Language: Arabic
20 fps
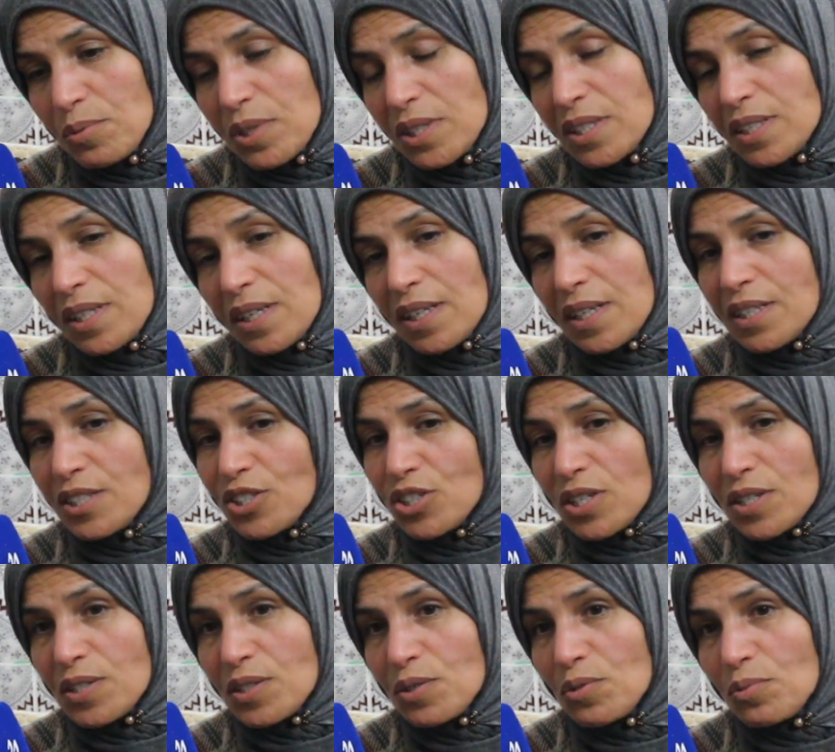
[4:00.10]
ولدي الله
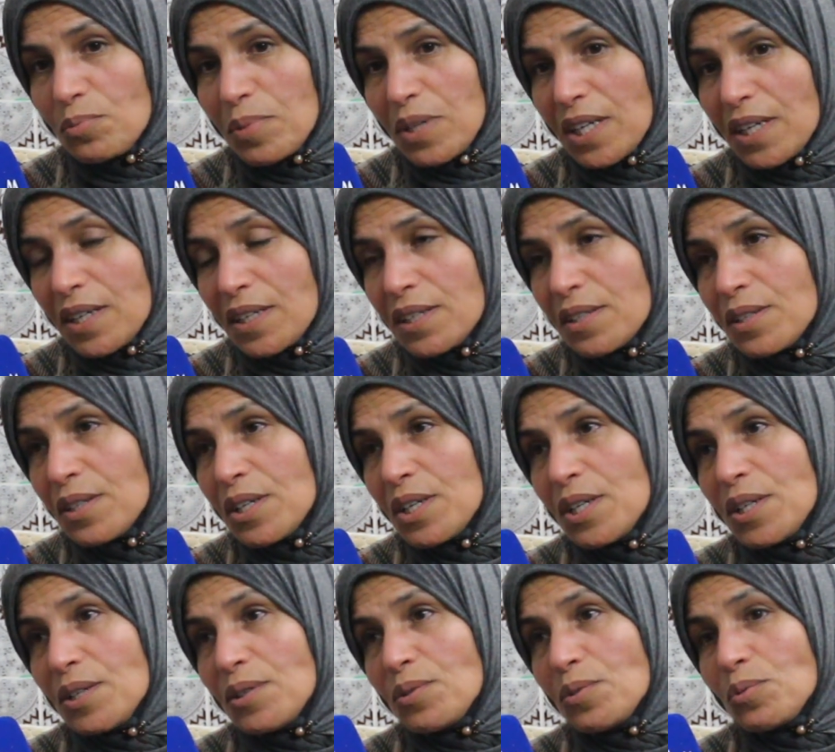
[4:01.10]
يجازيهم بخير
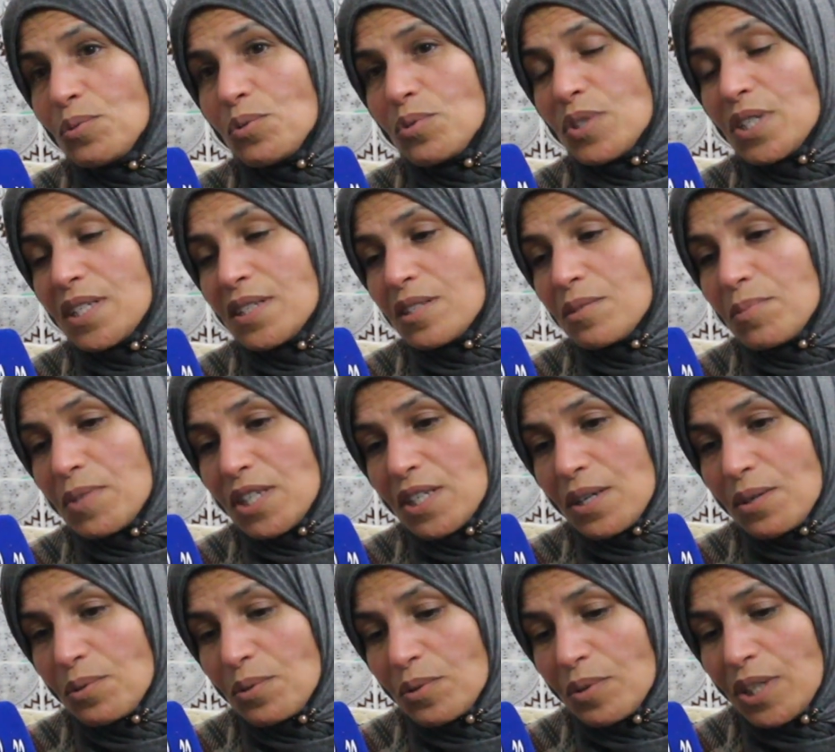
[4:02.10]

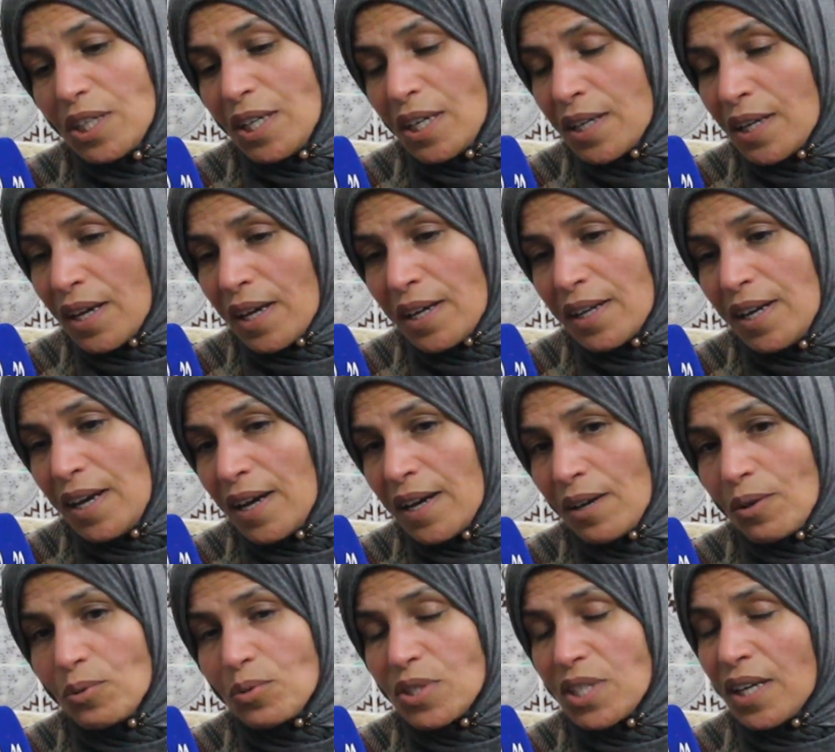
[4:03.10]
وتنتمناو احقاق
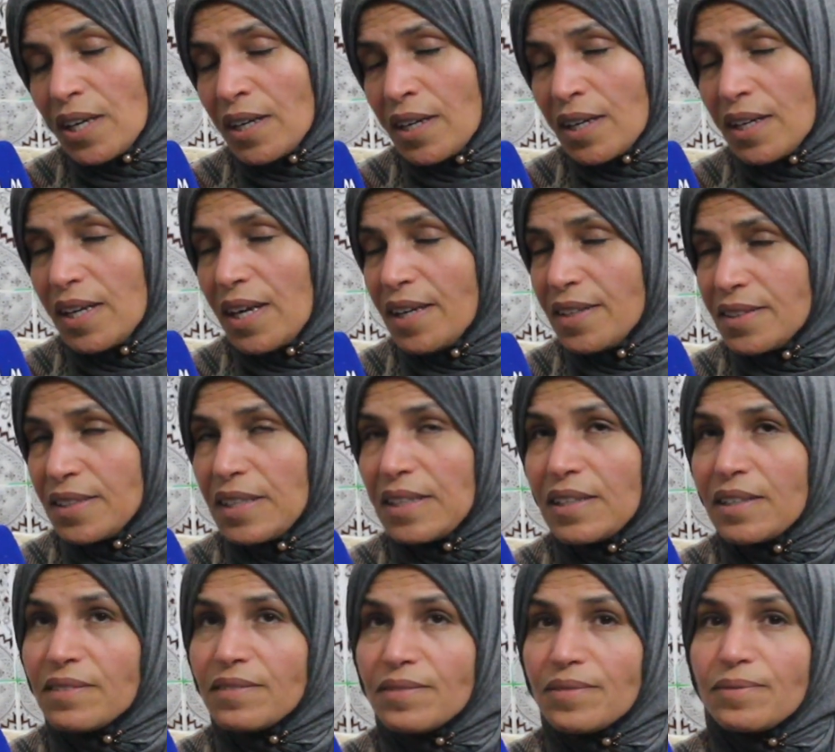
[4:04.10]
الحق وتحقيق العداله
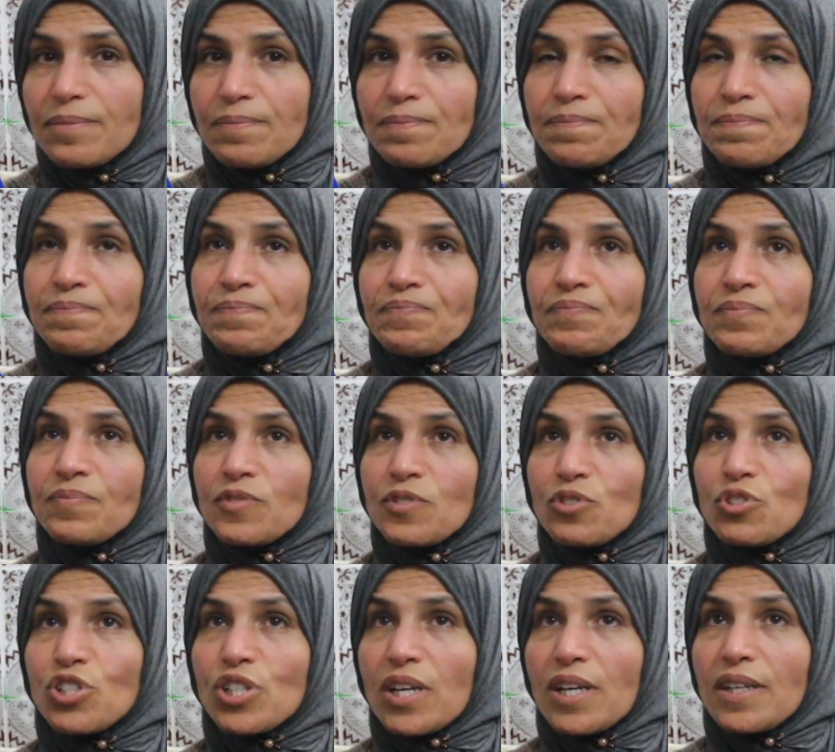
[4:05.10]

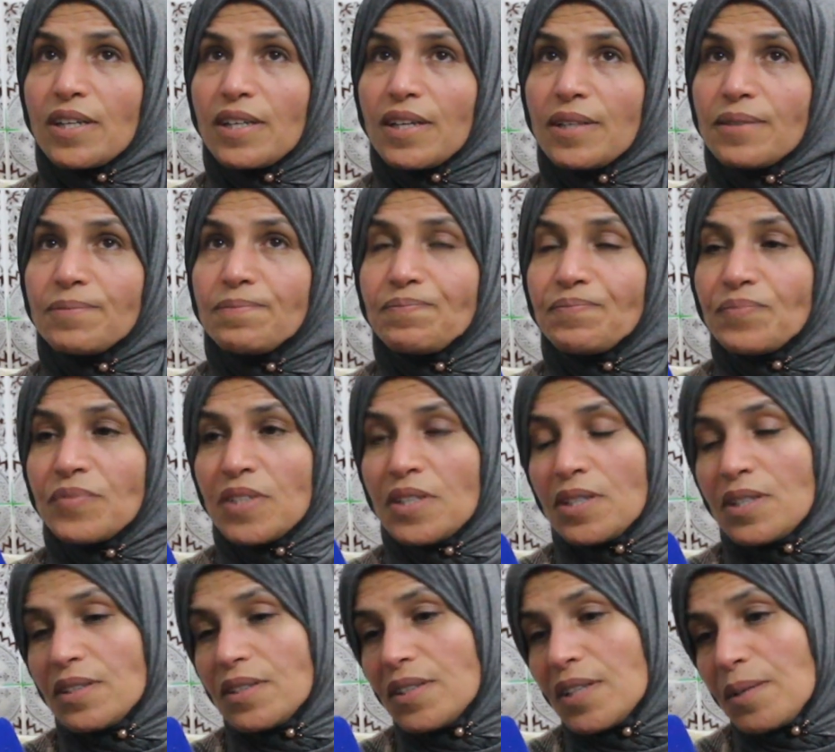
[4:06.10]
ان شاء الله
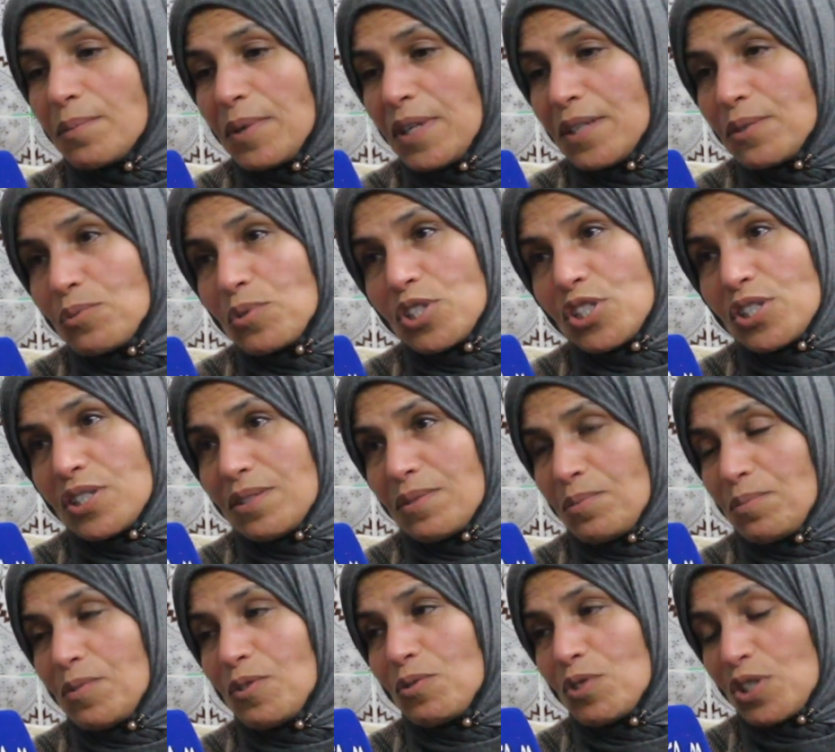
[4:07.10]
طبعا واش
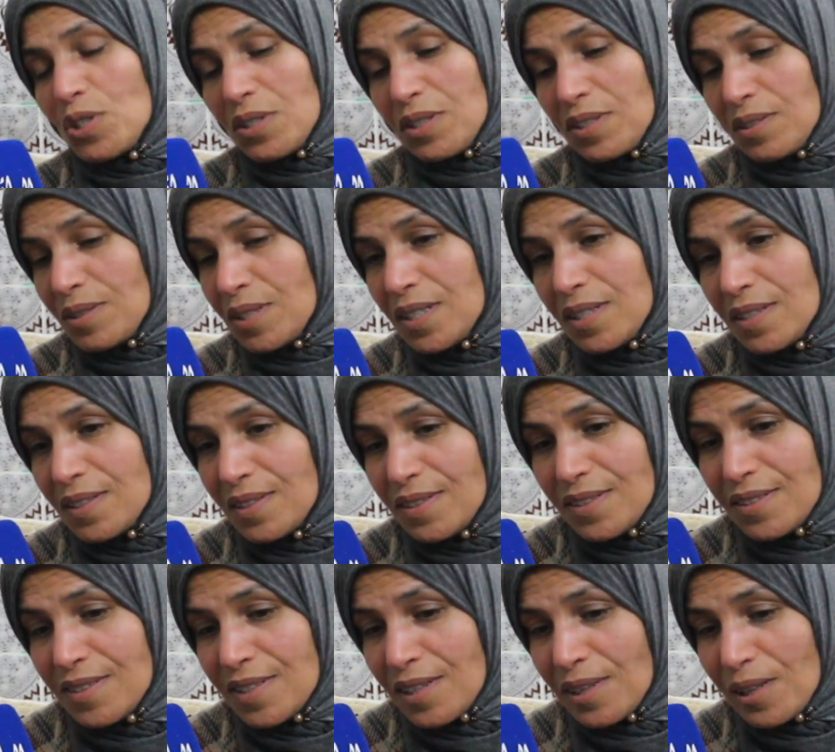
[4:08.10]
واش
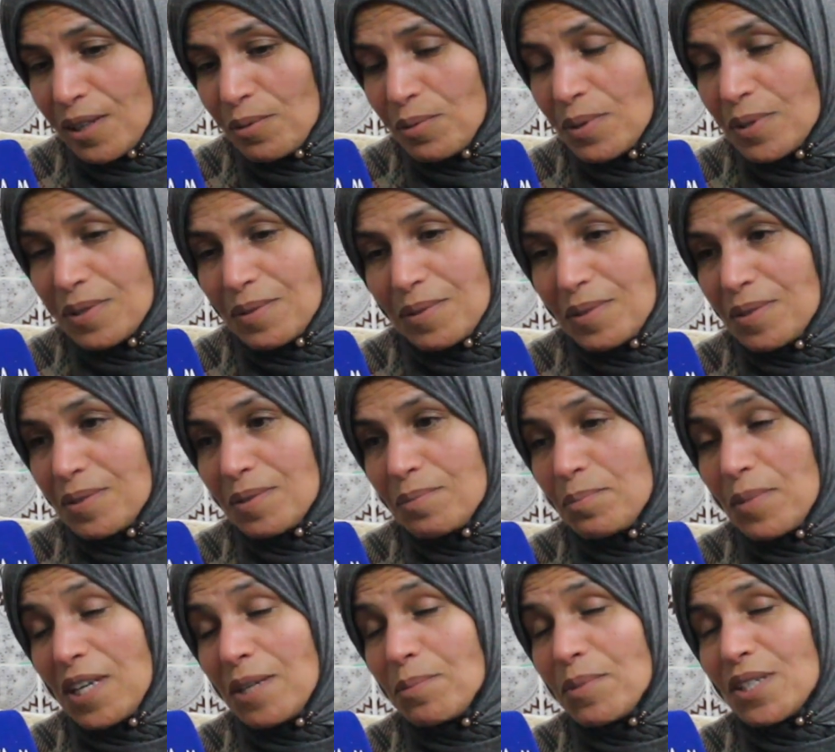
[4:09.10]
تطلب
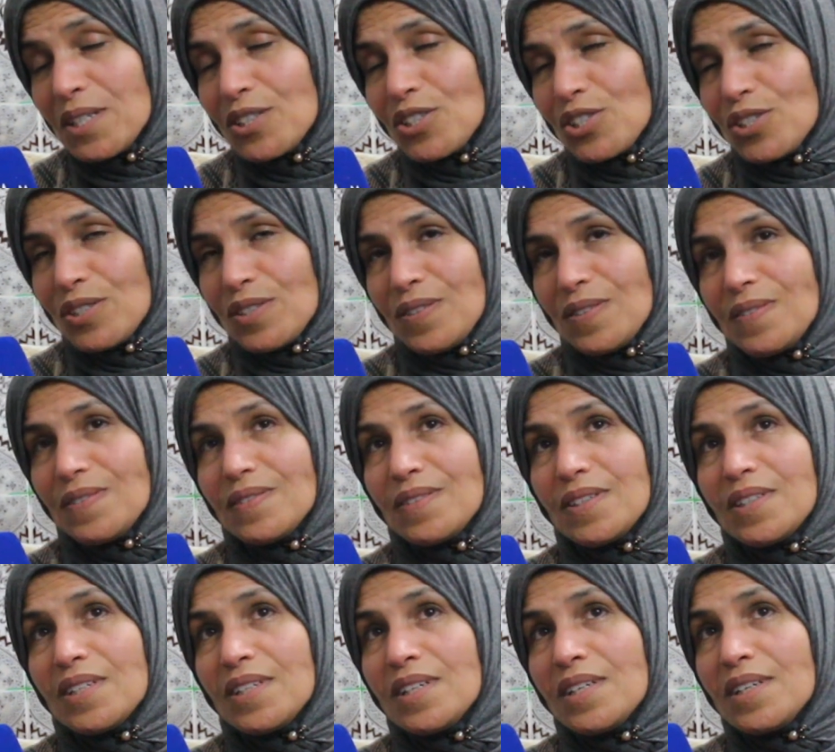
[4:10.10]
ما يمكنش
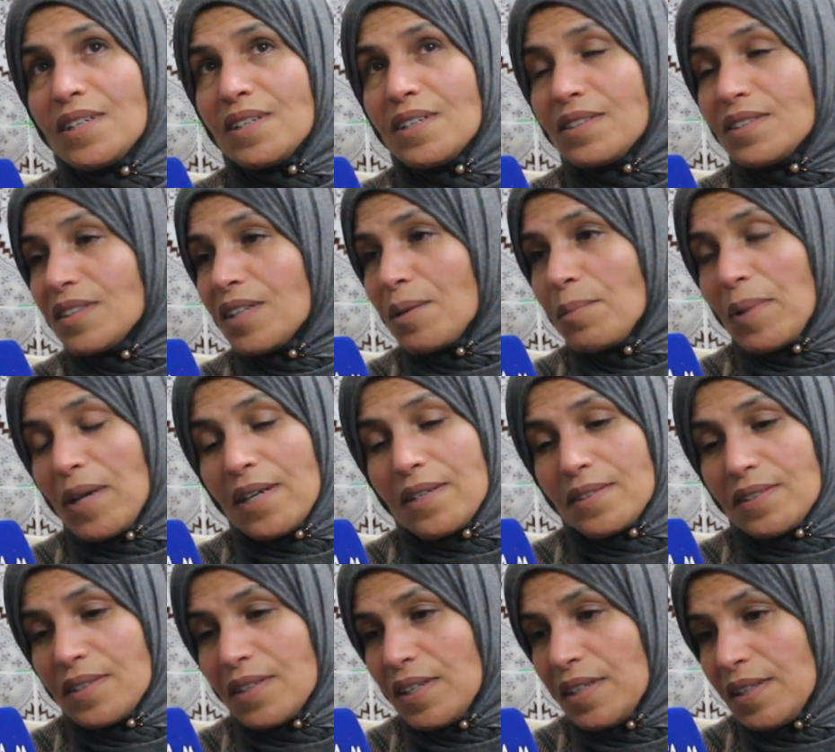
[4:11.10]
يعني طبعا
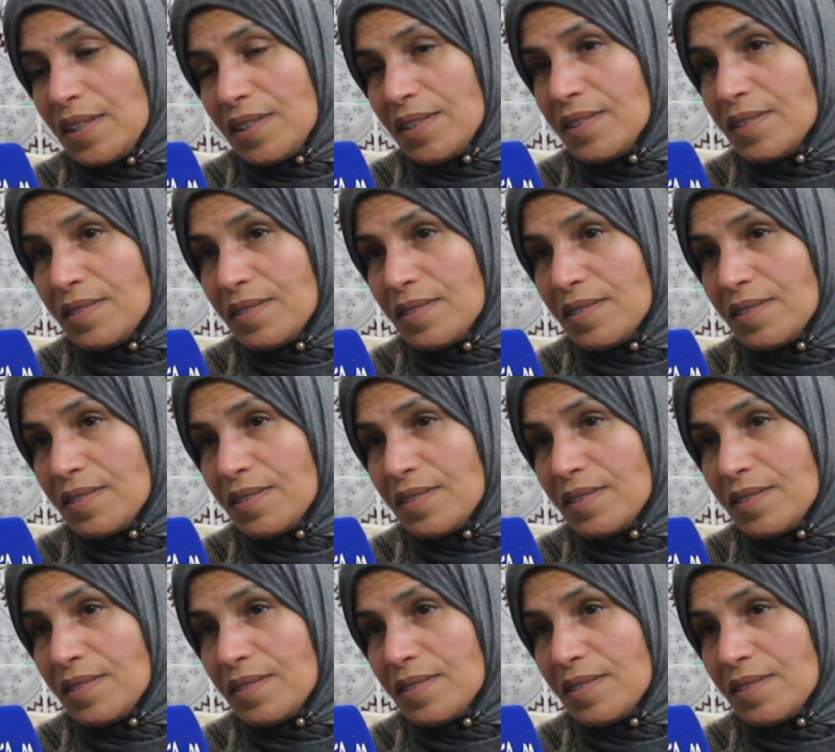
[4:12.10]
اه